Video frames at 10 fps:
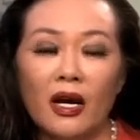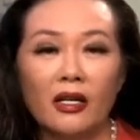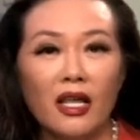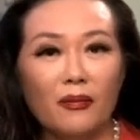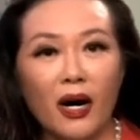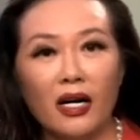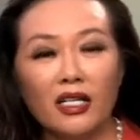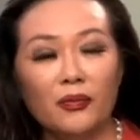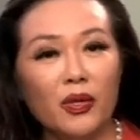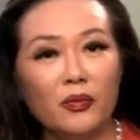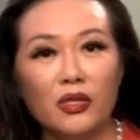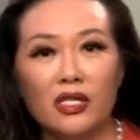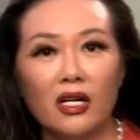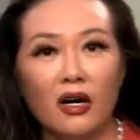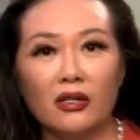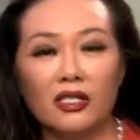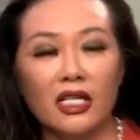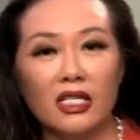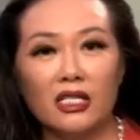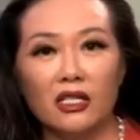但玛丽并不知道这
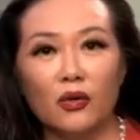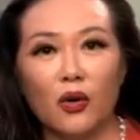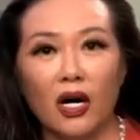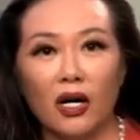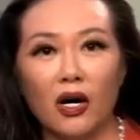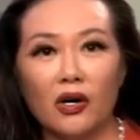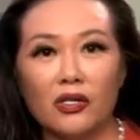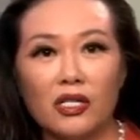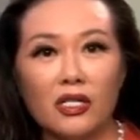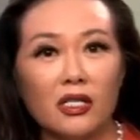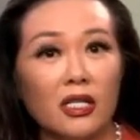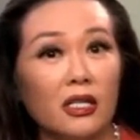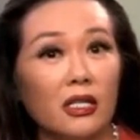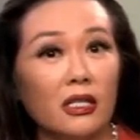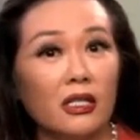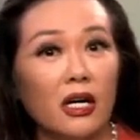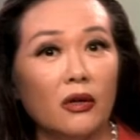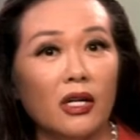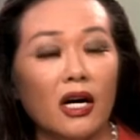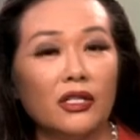一则广告是要
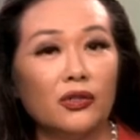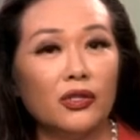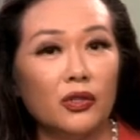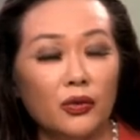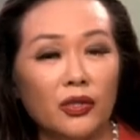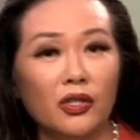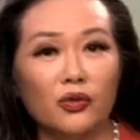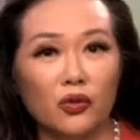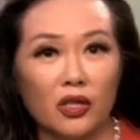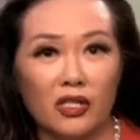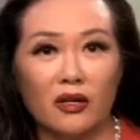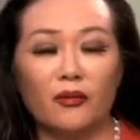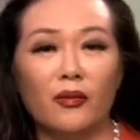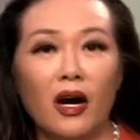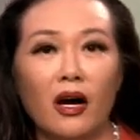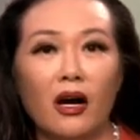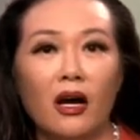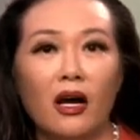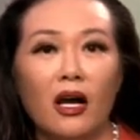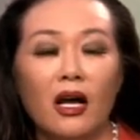她究竟做什么，
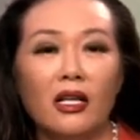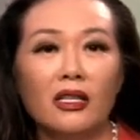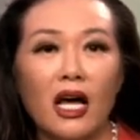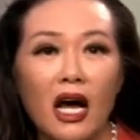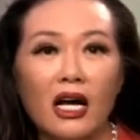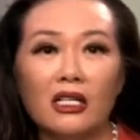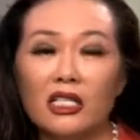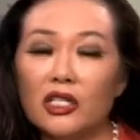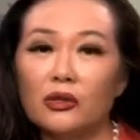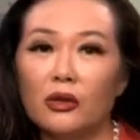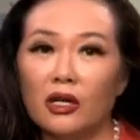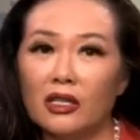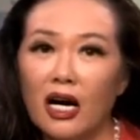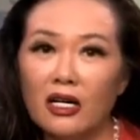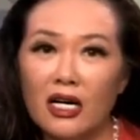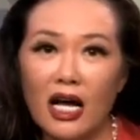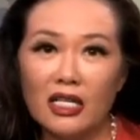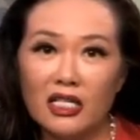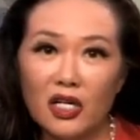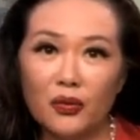她理所当然
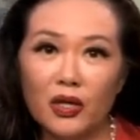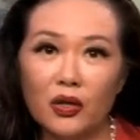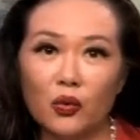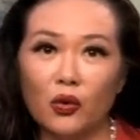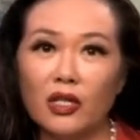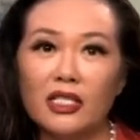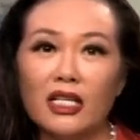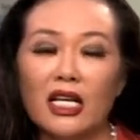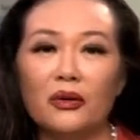地认为国家单